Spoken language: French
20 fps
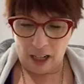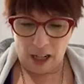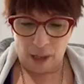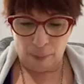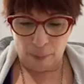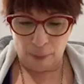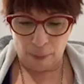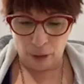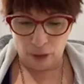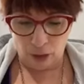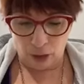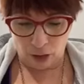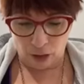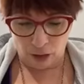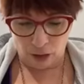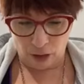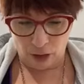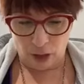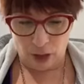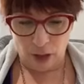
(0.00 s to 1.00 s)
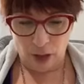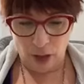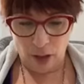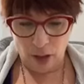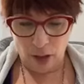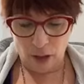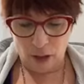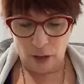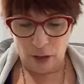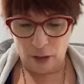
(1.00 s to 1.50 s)
en plus de ça,
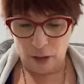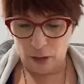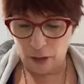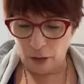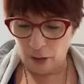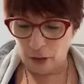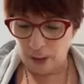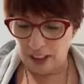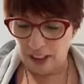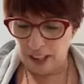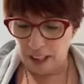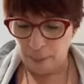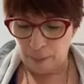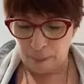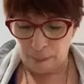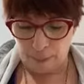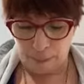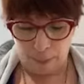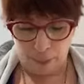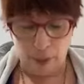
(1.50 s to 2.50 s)
tu as des